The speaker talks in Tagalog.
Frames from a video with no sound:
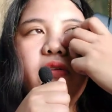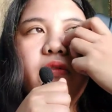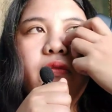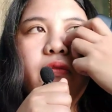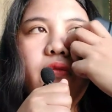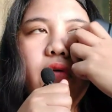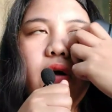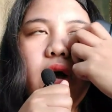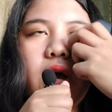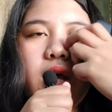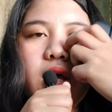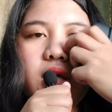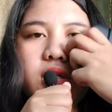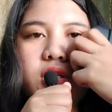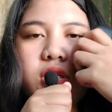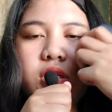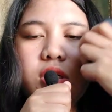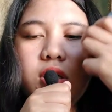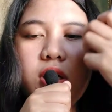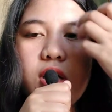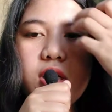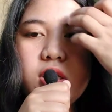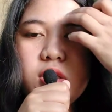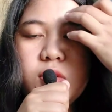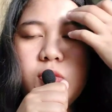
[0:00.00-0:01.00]
via
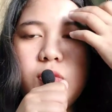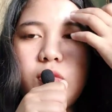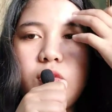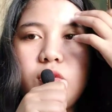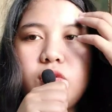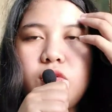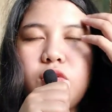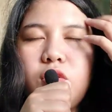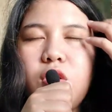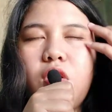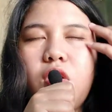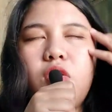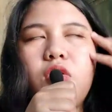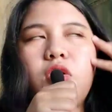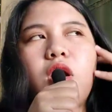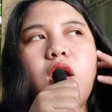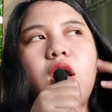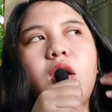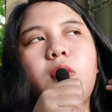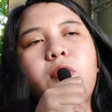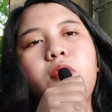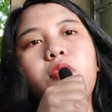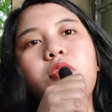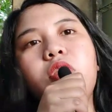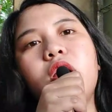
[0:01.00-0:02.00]
Gcash po. So, ako na
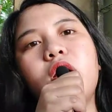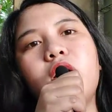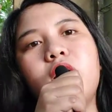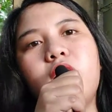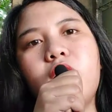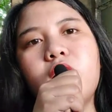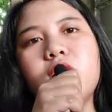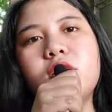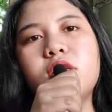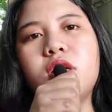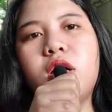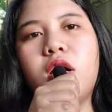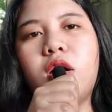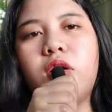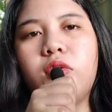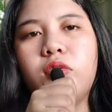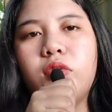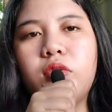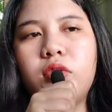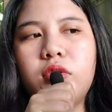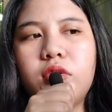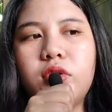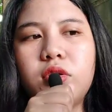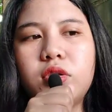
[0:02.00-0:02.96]
lang po nag-cash out.